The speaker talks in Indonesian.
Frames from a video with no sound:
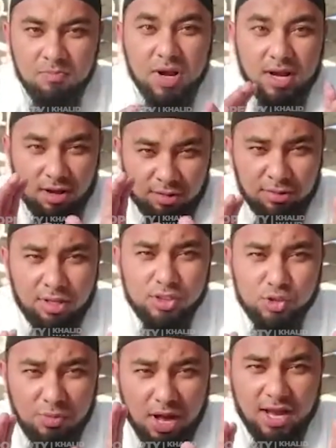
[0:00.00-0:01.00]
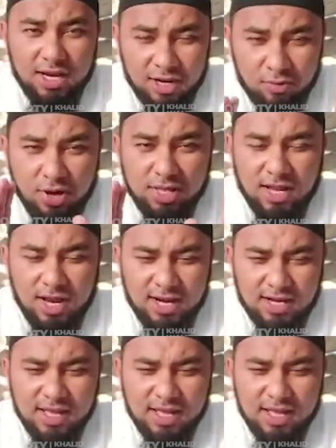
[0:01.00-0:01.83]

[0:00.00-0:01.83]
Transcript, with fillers: Maka Allah Subhanahu wa taala